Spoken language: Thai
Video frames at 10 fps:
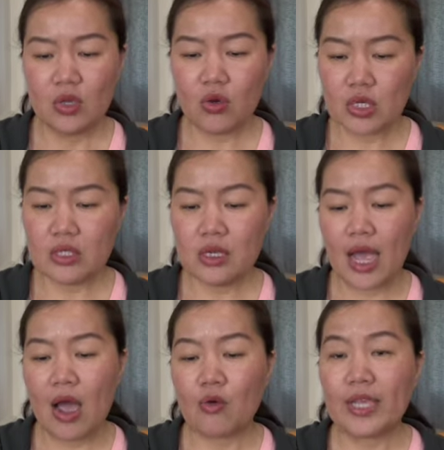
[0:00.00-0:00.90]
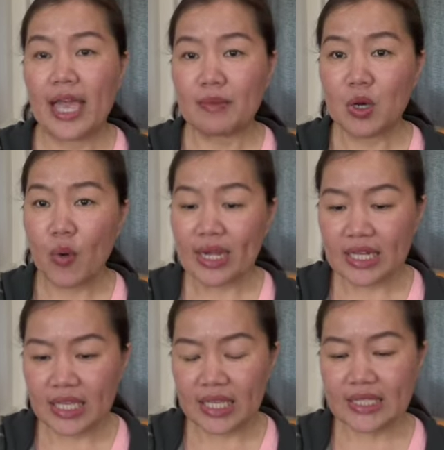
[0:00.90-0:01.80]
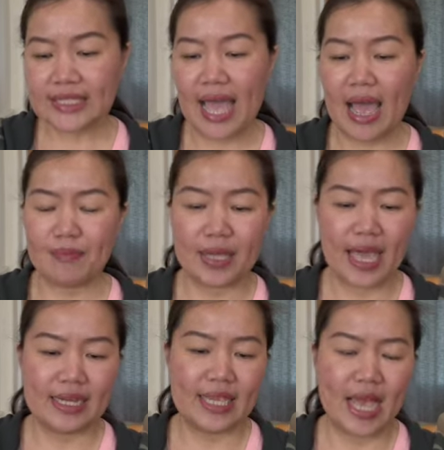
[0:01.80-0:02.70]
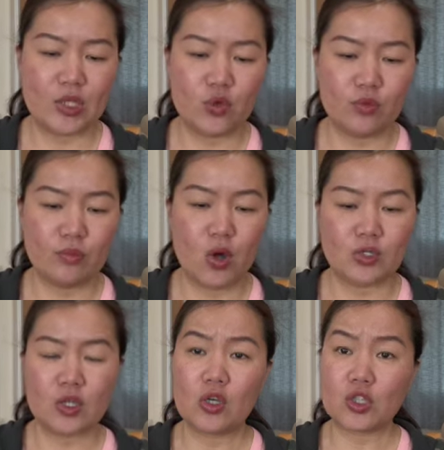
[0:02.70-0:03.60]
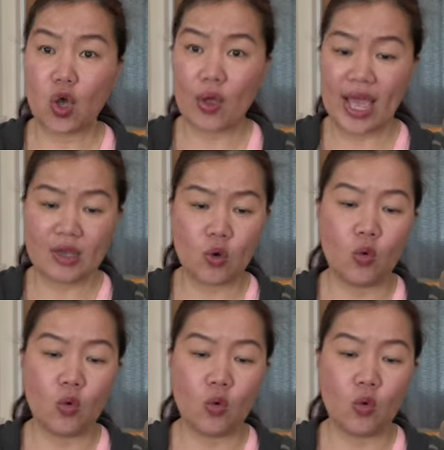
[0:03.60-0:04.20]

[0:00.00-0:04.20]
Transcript: ก็คือข่าวใหญ่เมื่อวันที่สามกันยายนพ.ศ.สองห้าห